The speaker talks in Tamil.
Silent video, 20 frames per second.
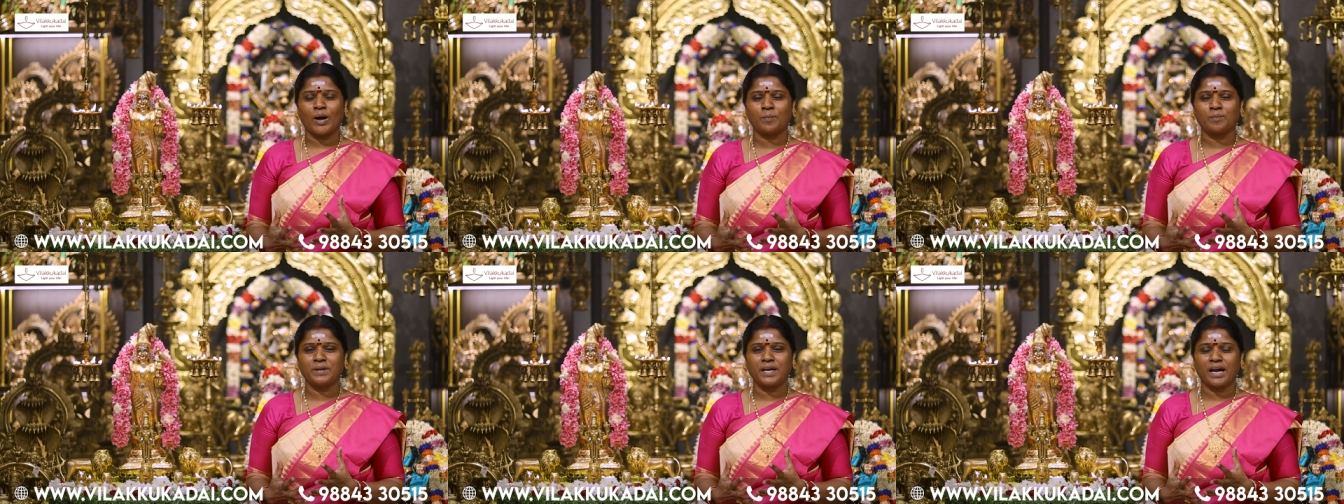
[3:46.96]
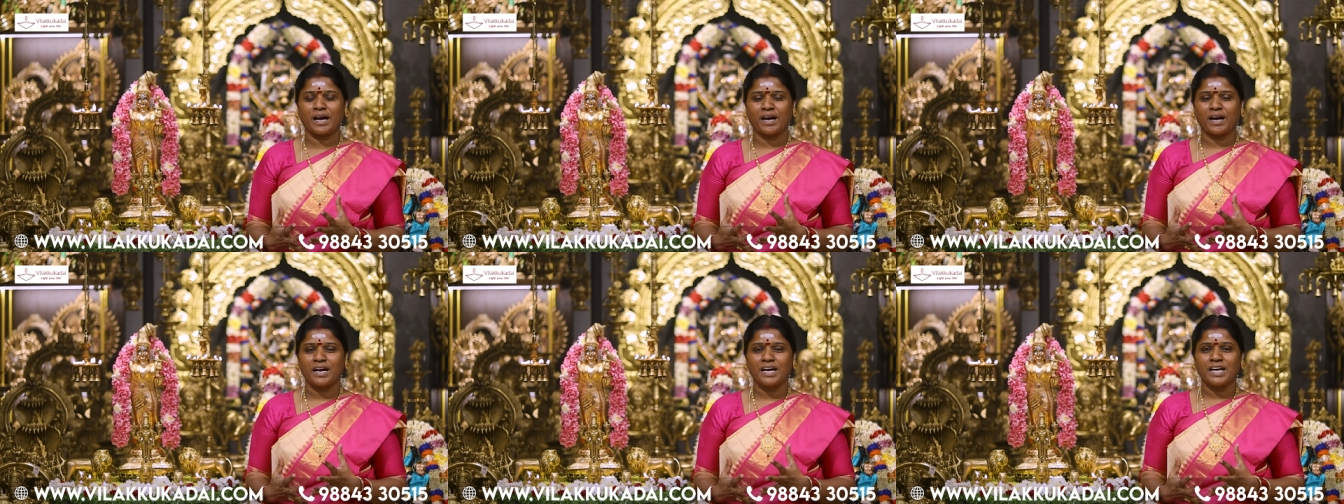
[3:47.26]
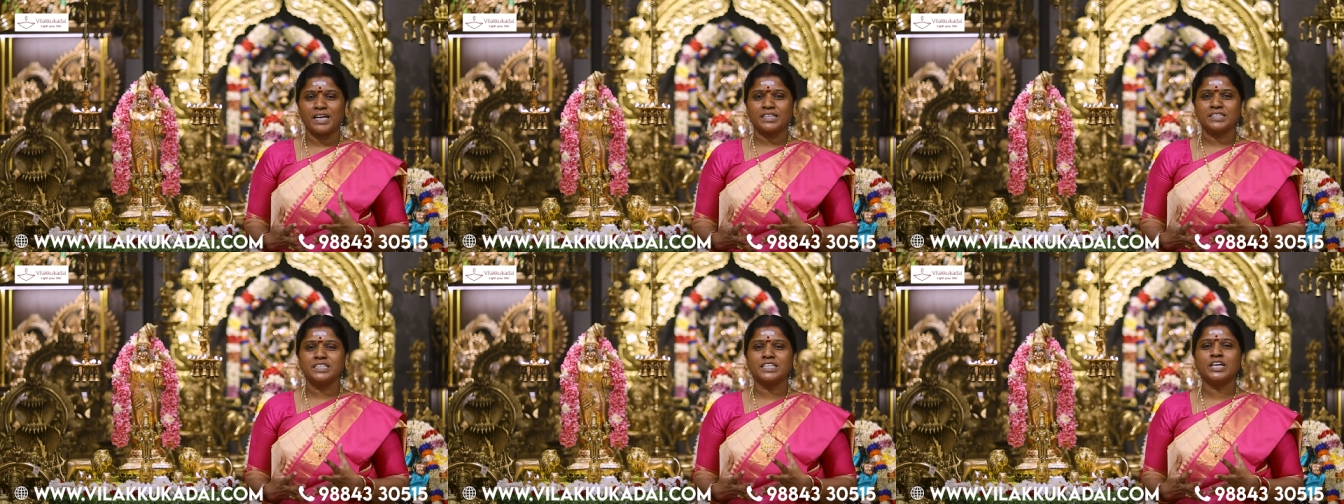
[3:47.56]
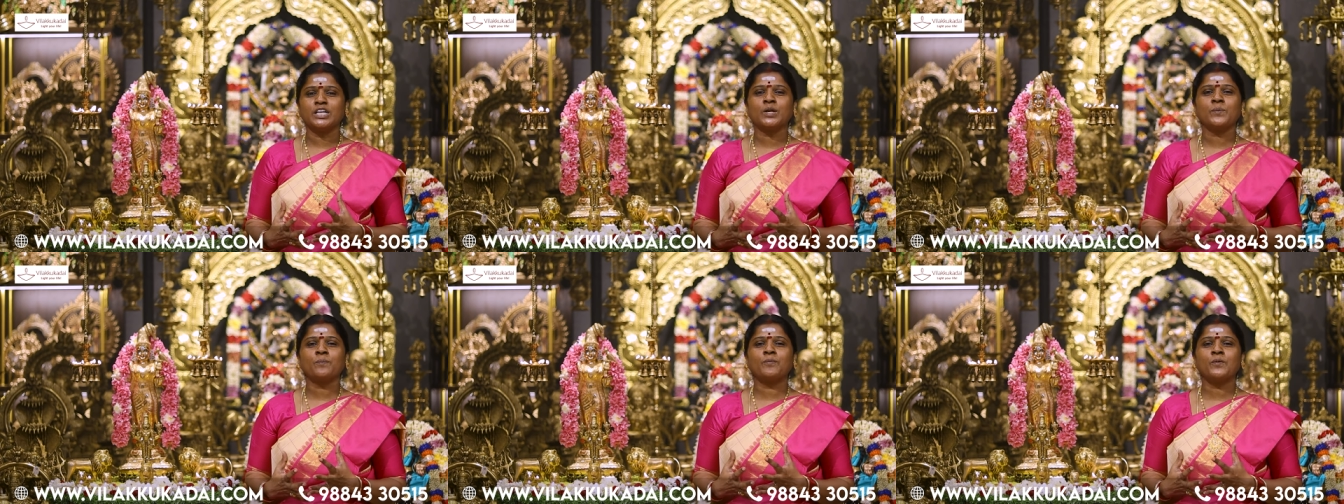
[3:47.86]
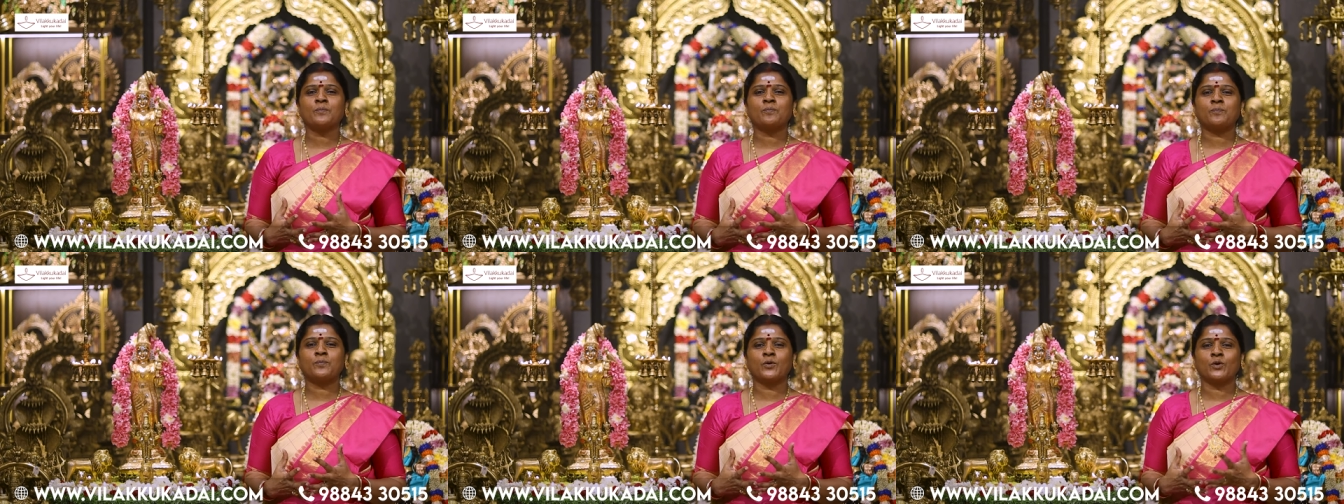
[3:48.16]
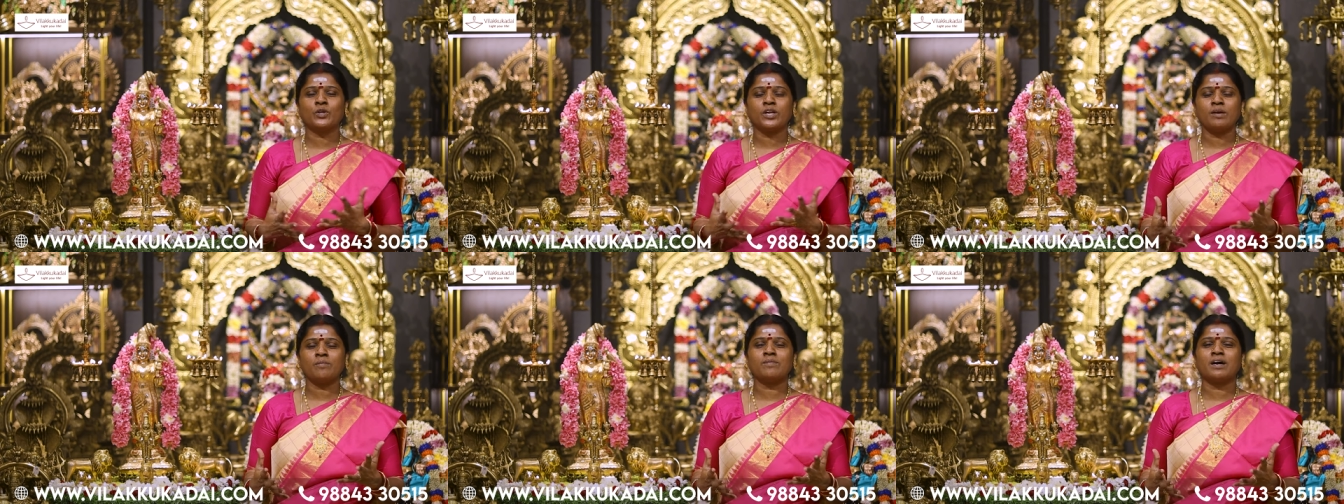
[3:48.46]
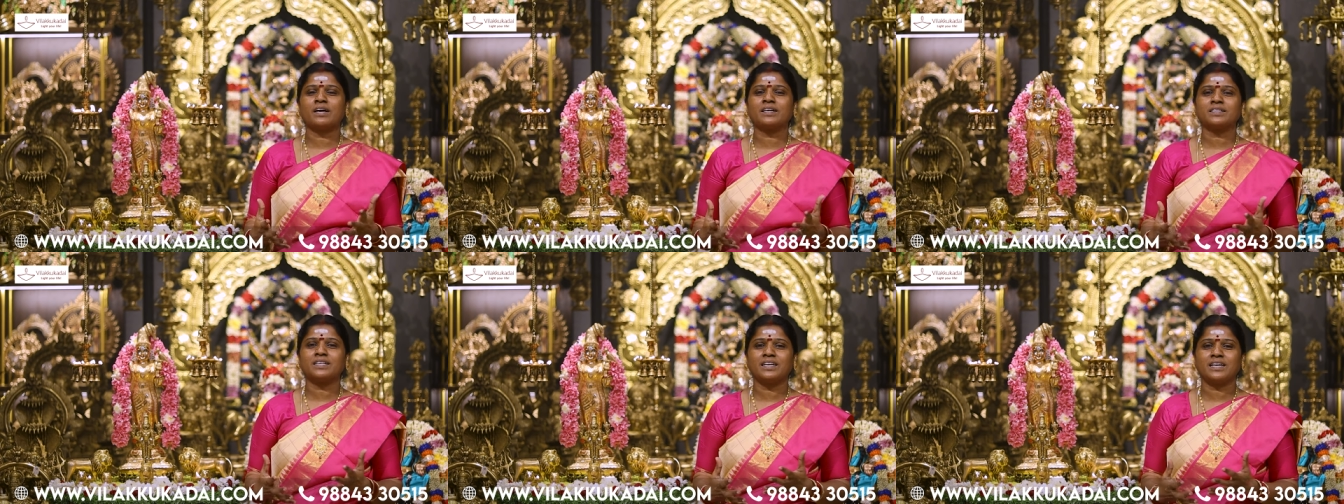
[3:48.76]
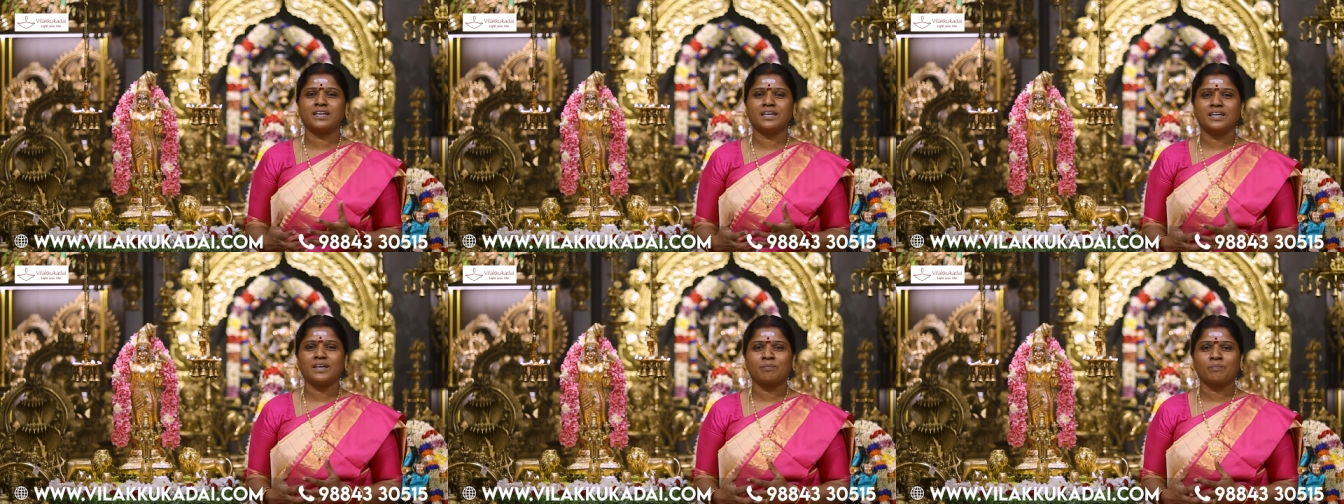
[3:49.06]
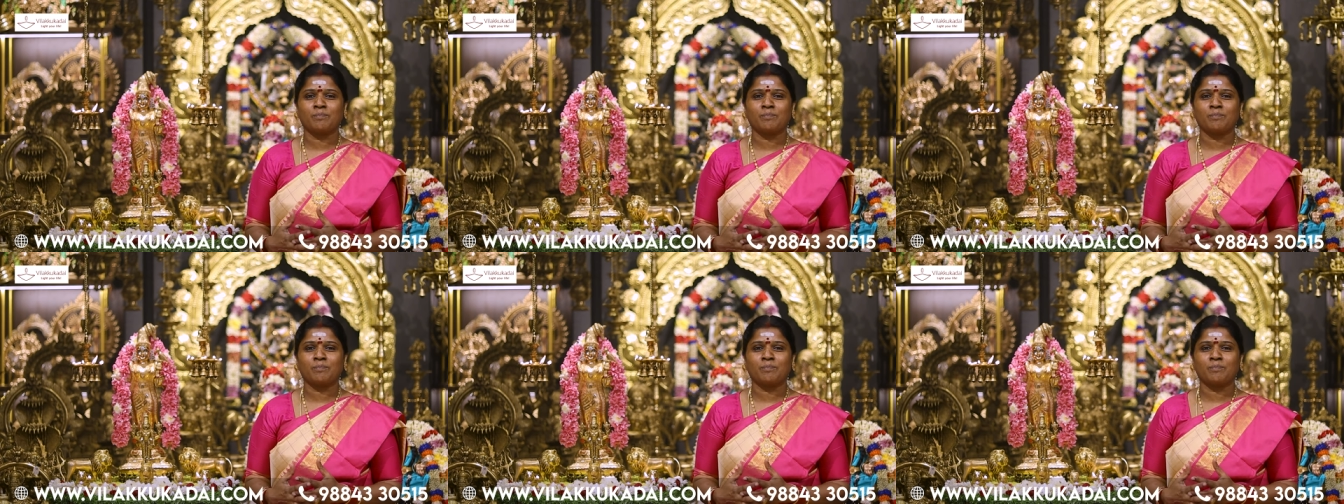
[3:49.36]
அப்படியா நெருப்பு பொறி மாதிரி